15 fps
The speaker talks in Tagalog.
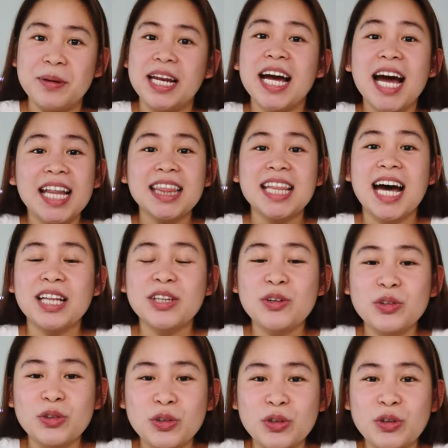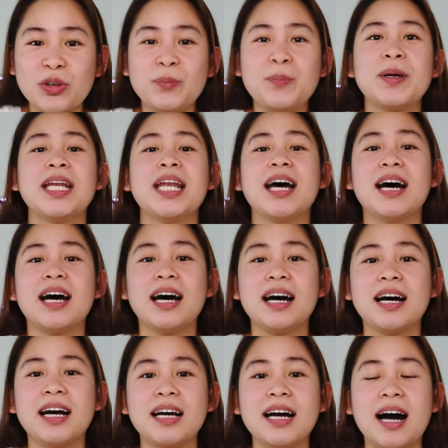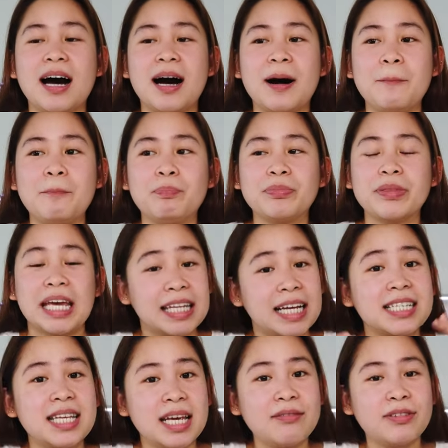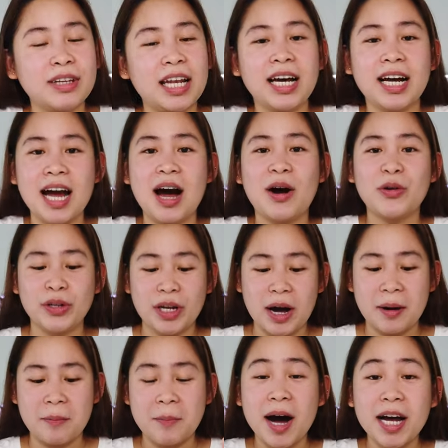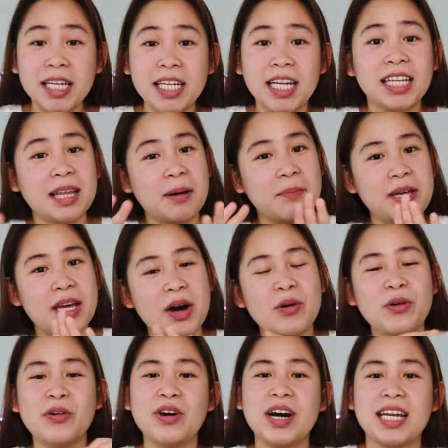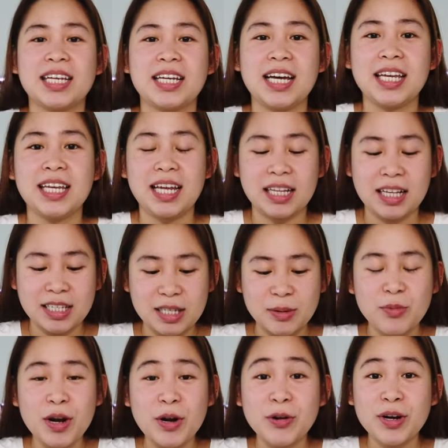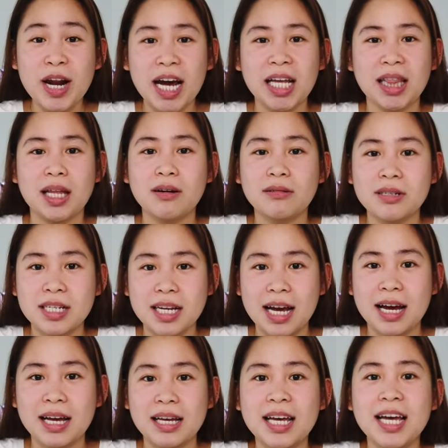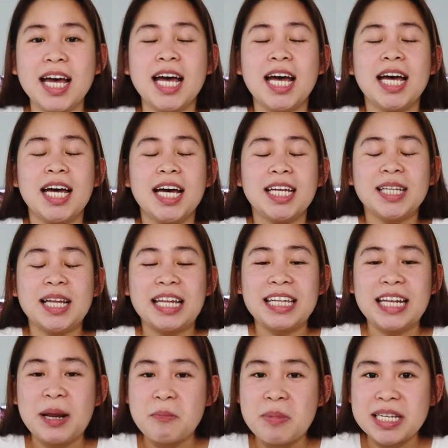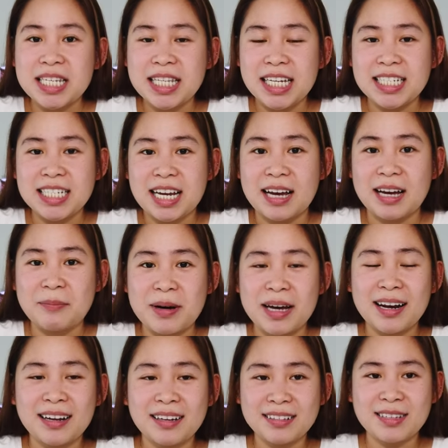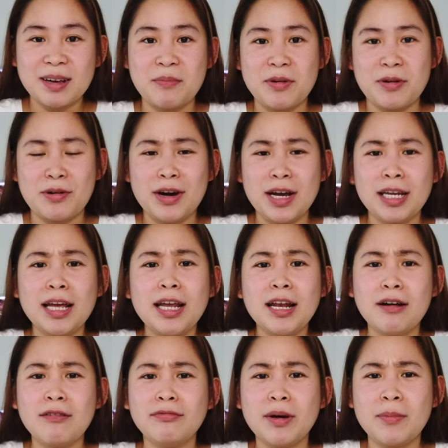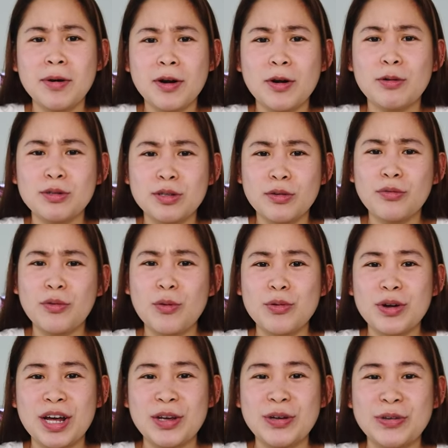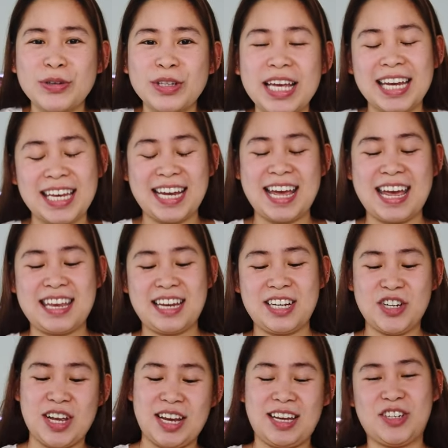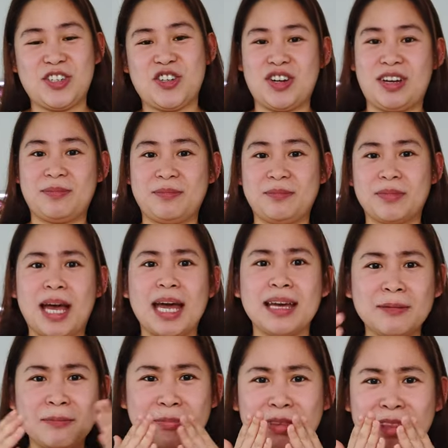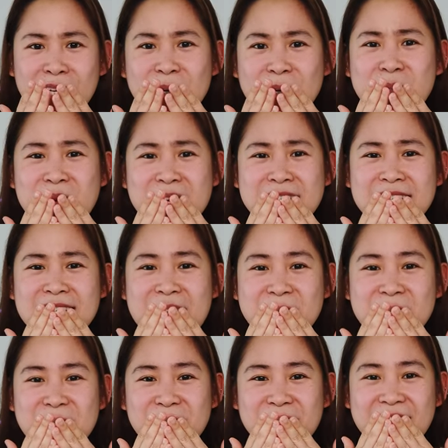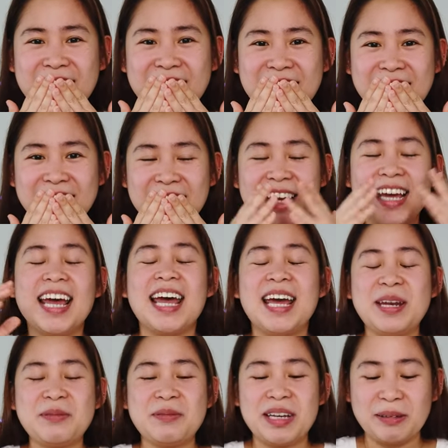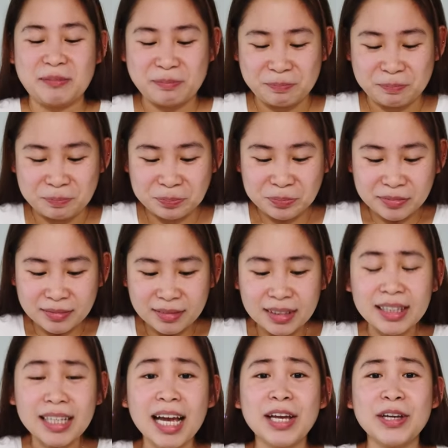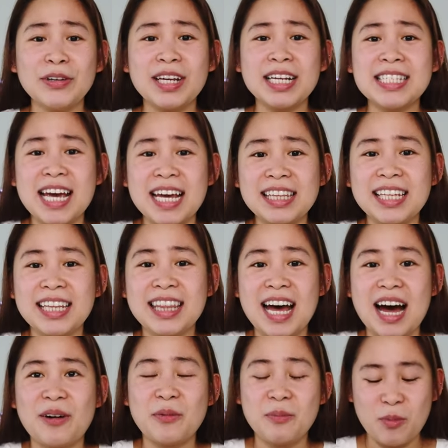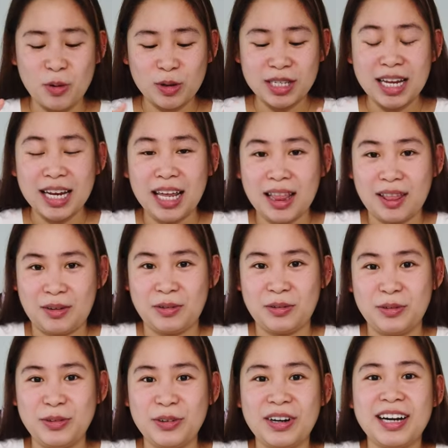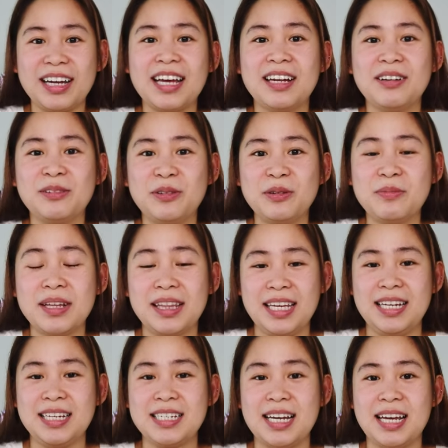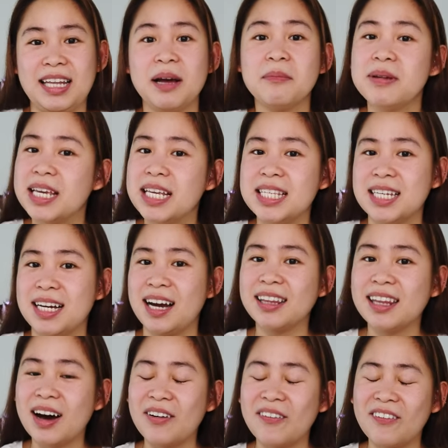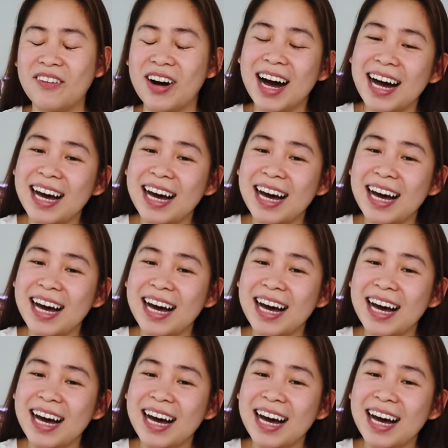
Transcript: Pinaghandaan ko to, pinag, um, nag-save talaga ako ng money, nagtabi ako, ganyan-ganyan. Simula nung nakita ko siya, na nilabas na siya, parang sabi ko, ay, na-in love naman ako sa phone na yon ganyan-ganyan, ganyan siya. Ay, ano ba yung sinabi ko na agad? Anyway, Ayun, excited na akong buksan ito. No, kaya nung dumating siya, nagbihis agad ako.